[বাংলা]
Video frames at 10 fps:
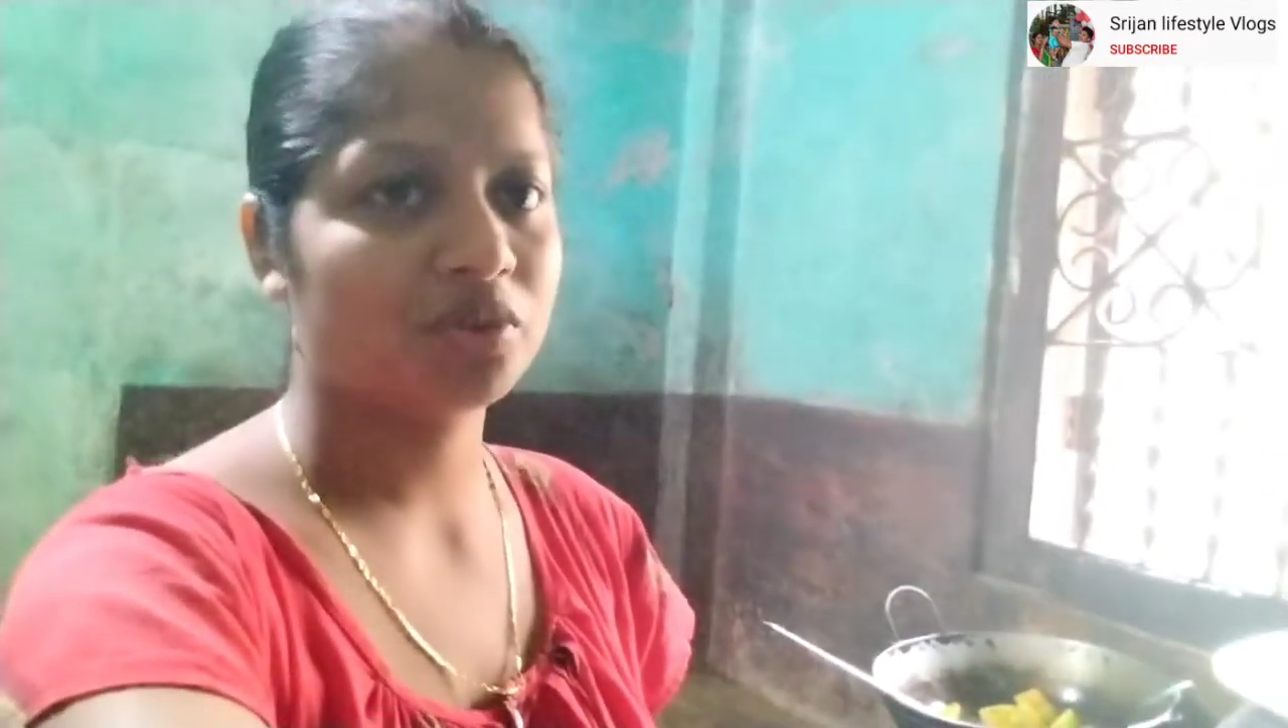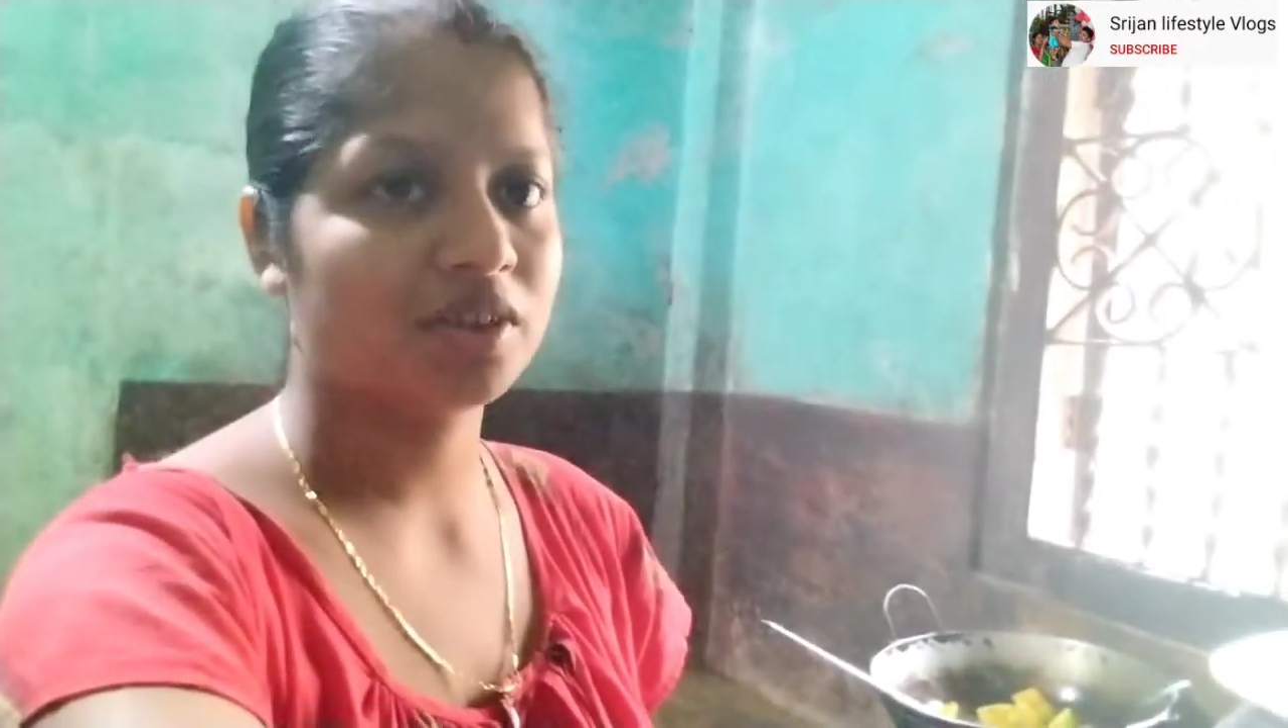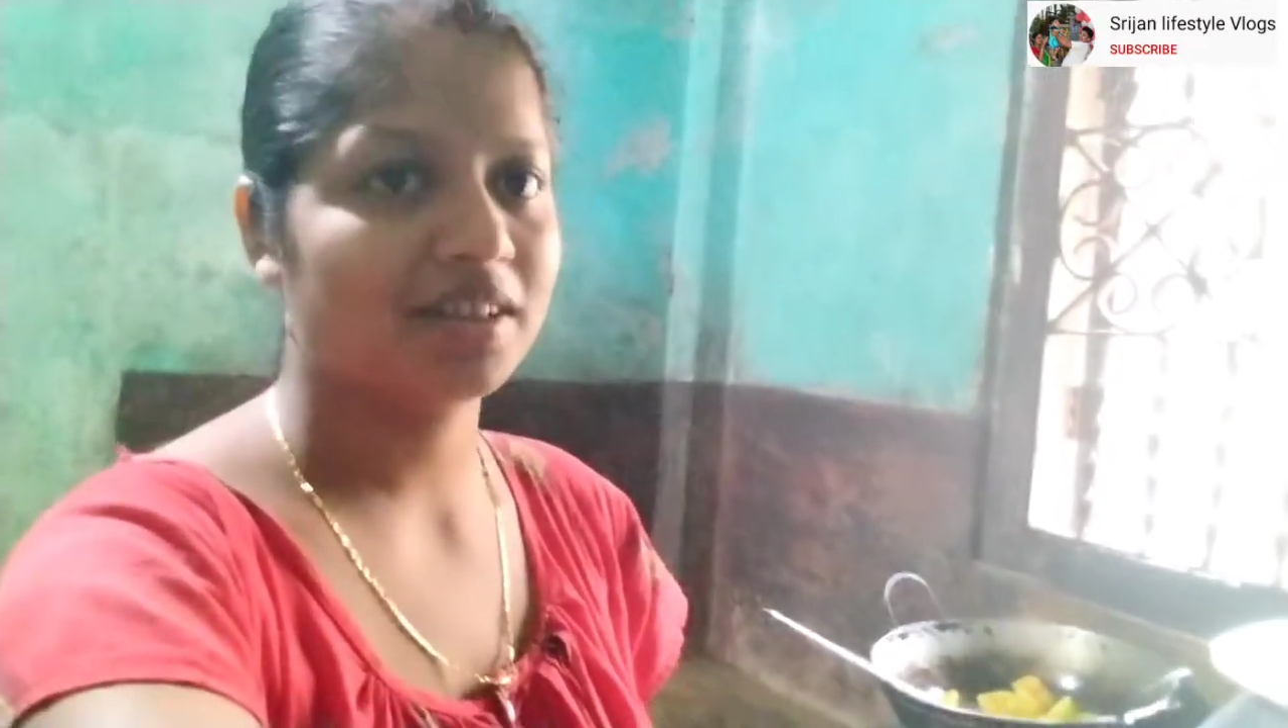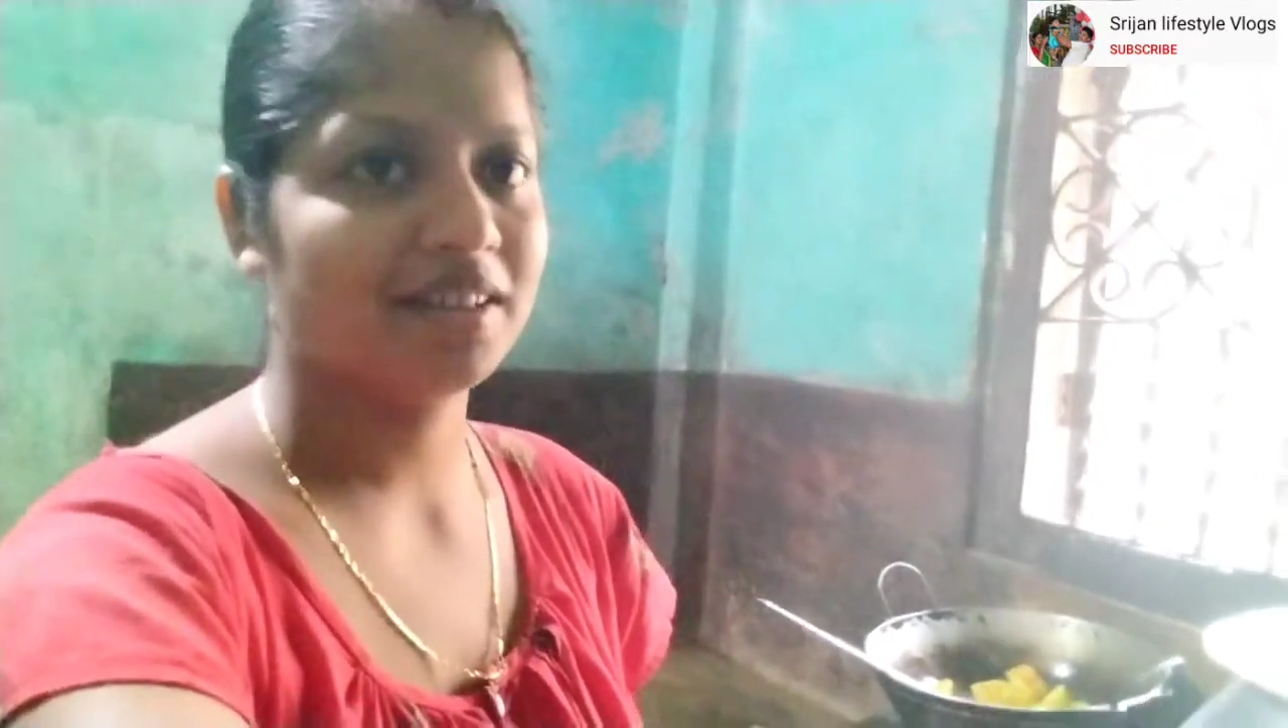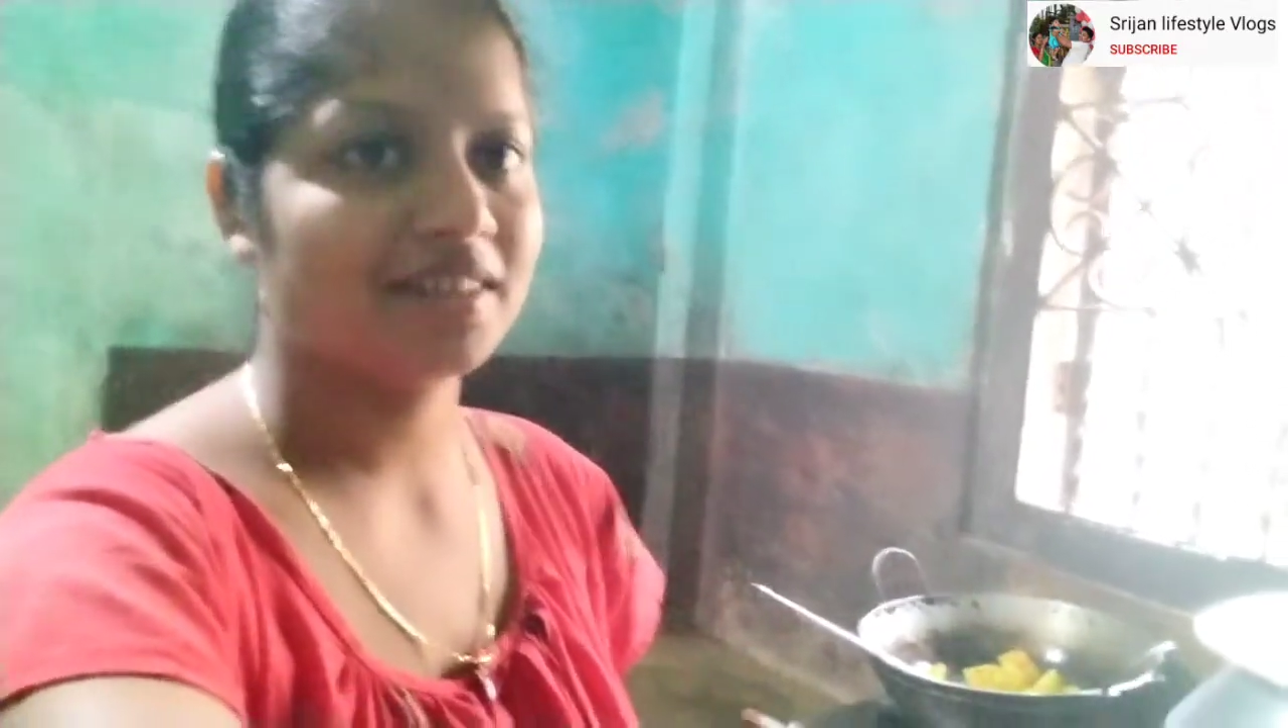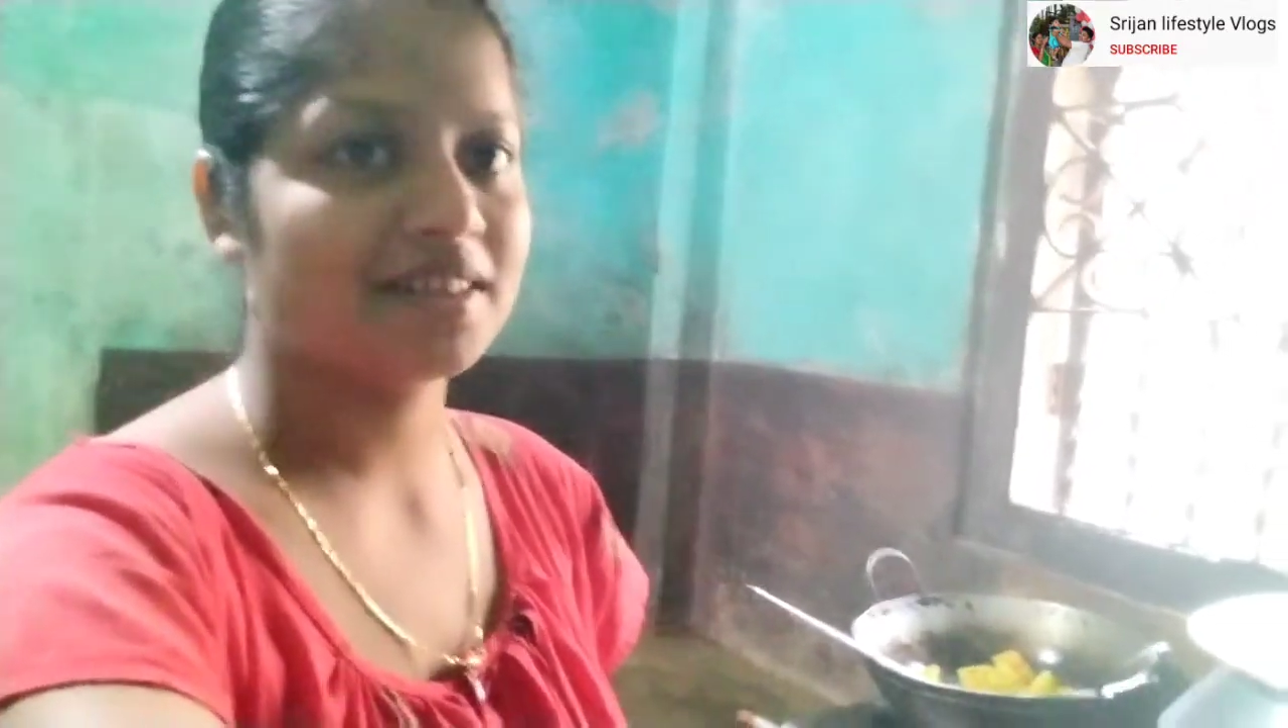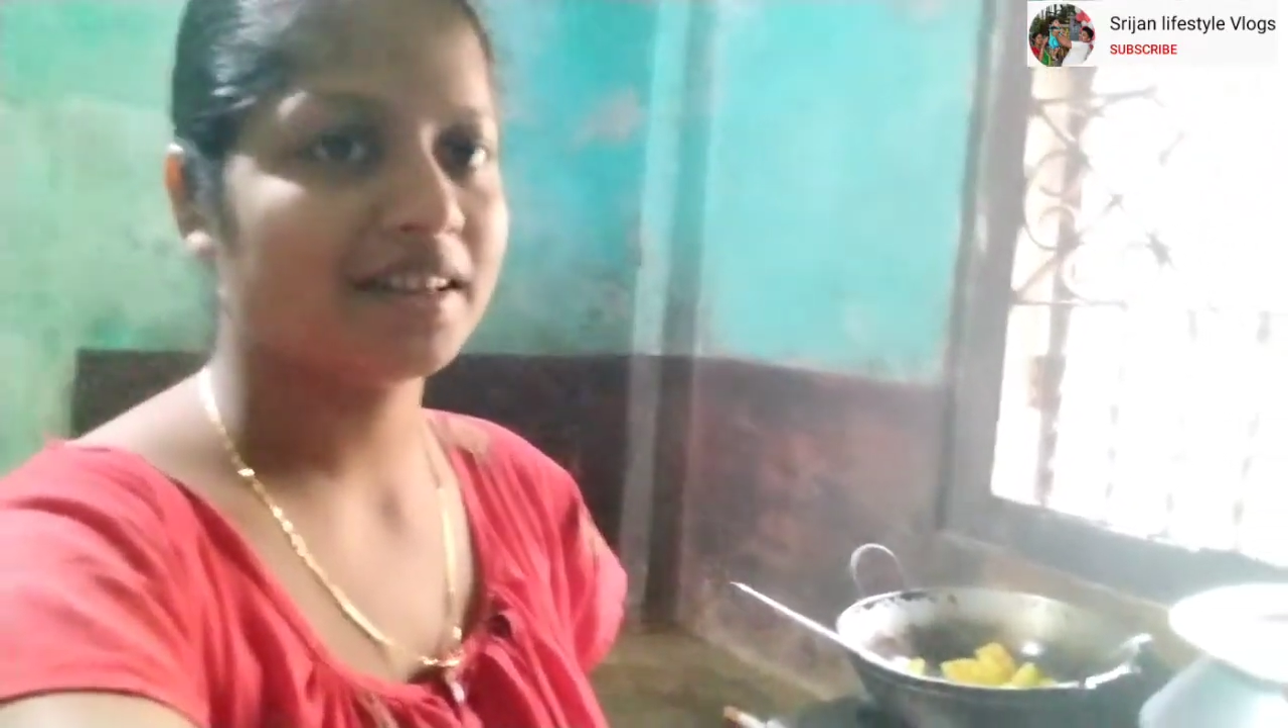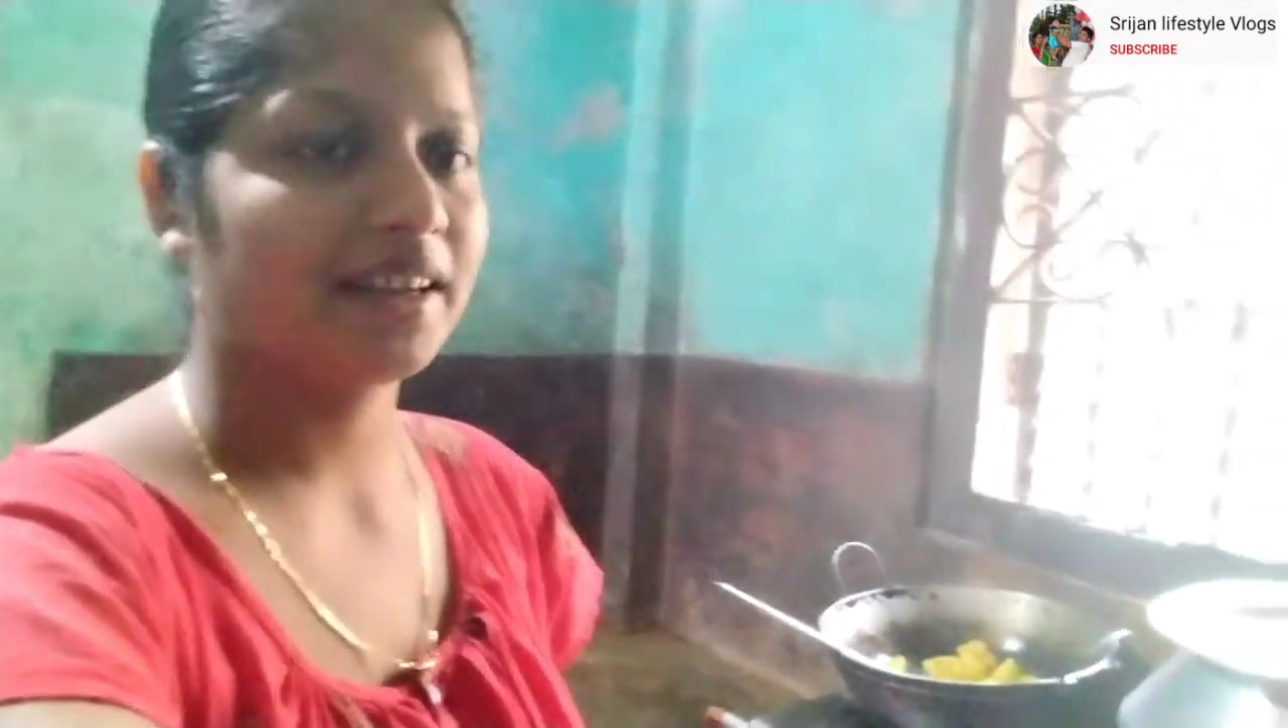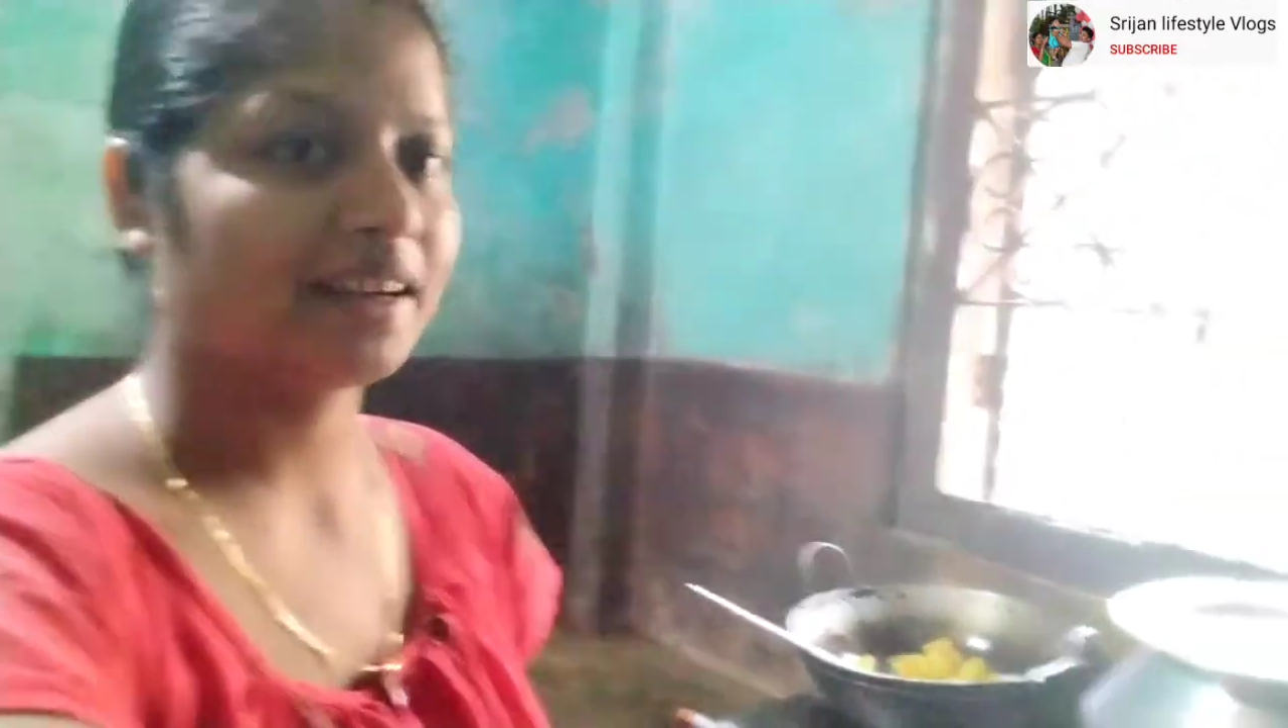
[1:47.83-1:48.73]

বসিয়ে দিয়েছি